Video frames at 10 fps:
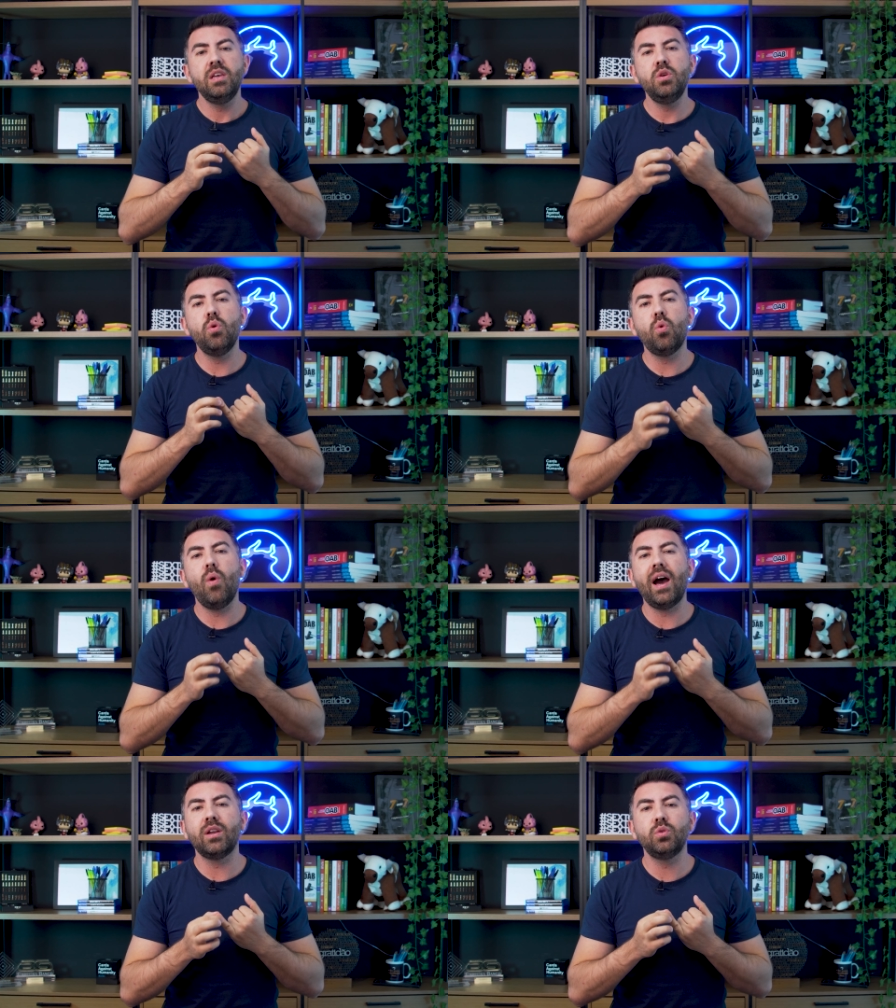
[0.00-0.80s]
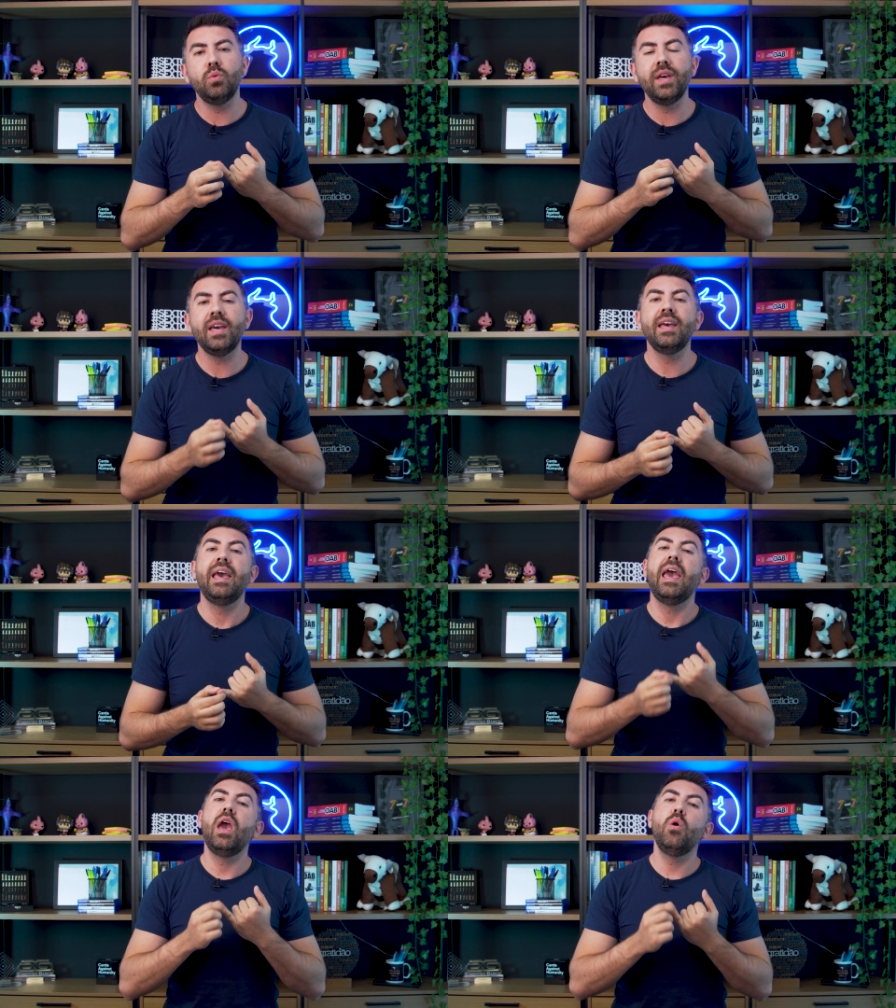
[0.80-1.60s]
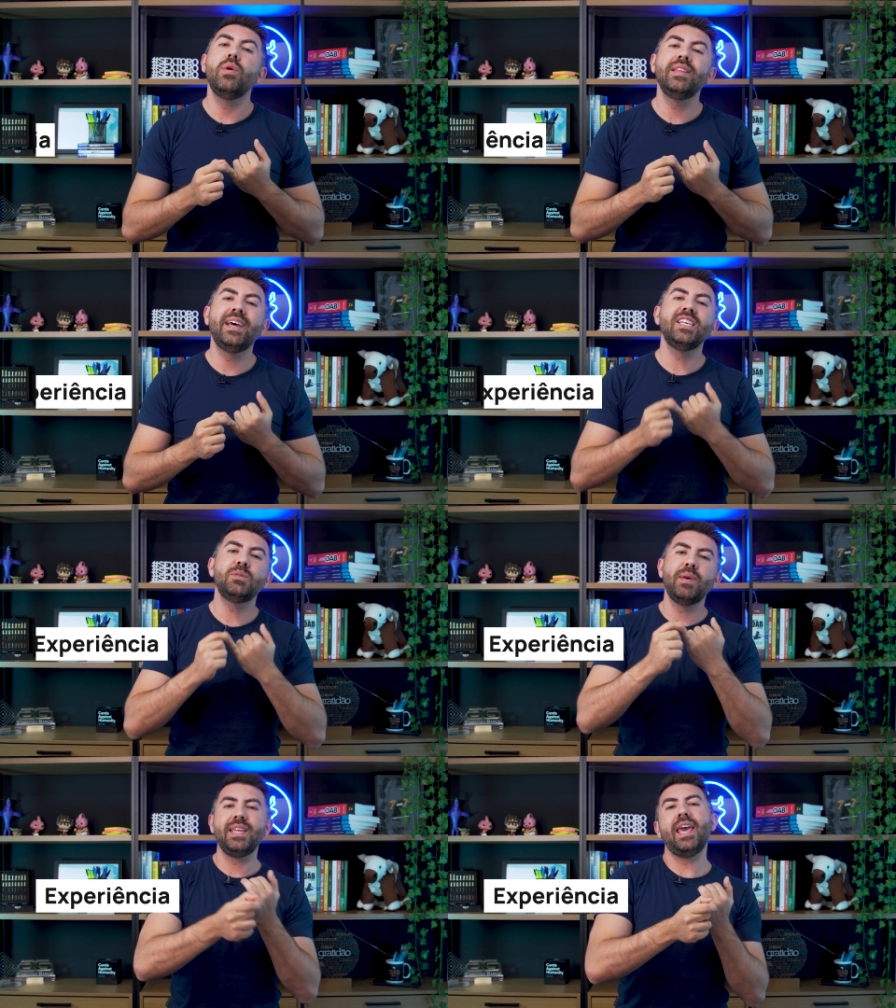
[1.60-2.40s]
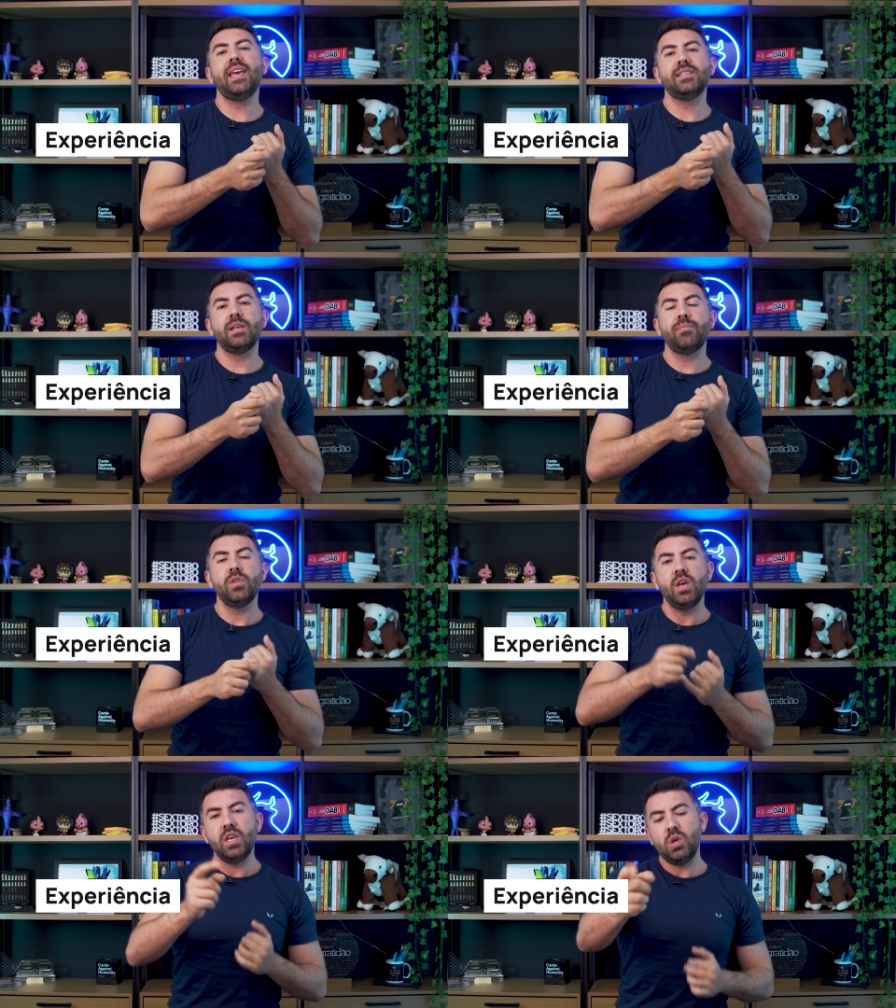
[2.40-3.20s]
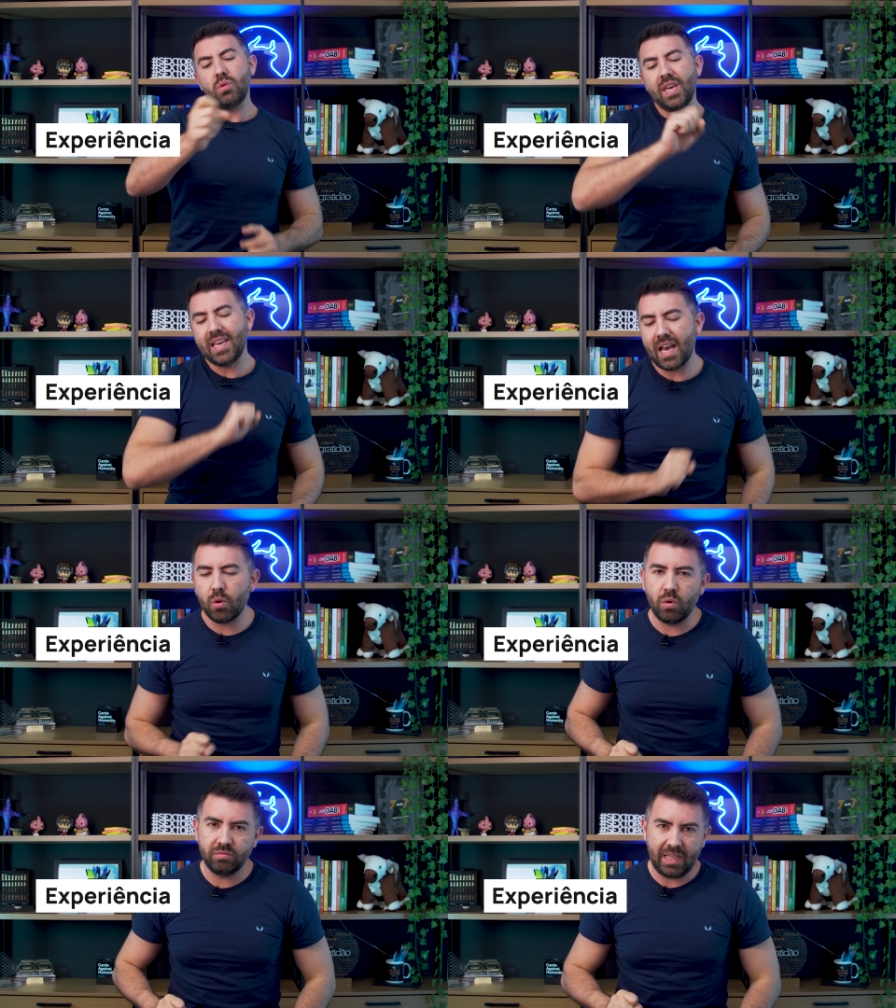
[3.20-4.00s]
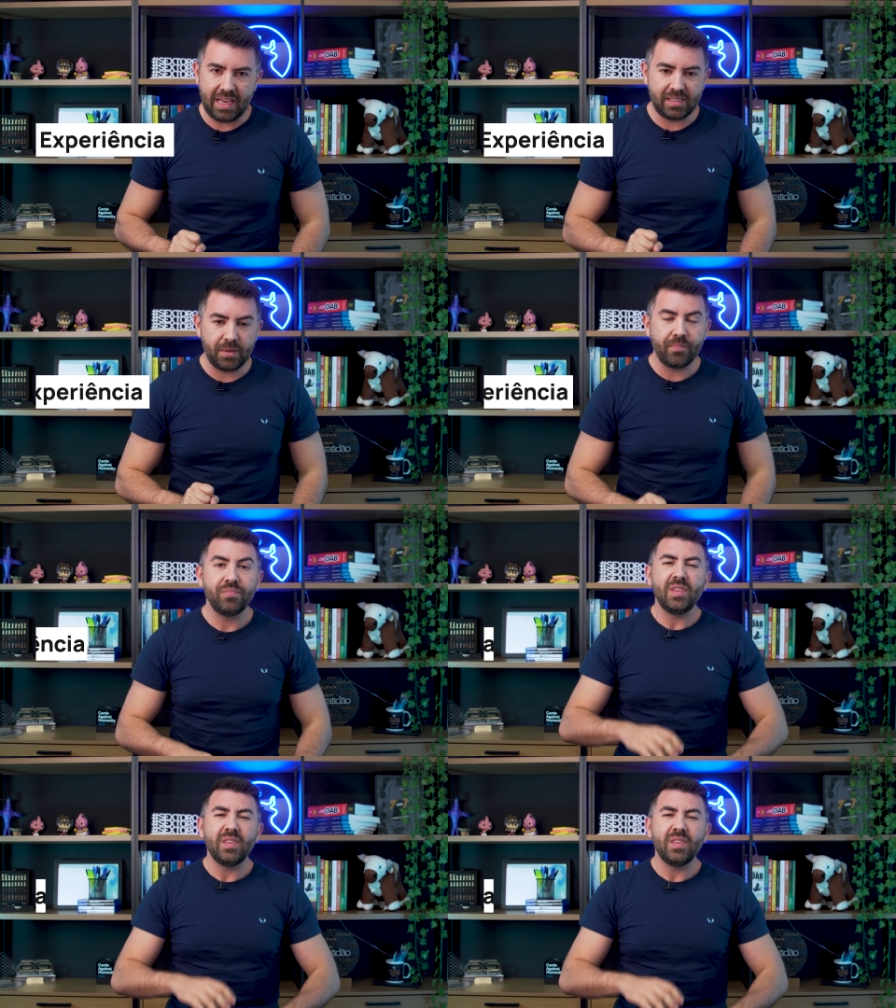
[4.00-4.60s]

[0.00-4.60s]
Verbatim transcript: E o quarto E é o E da experiência. E o que, que acontece?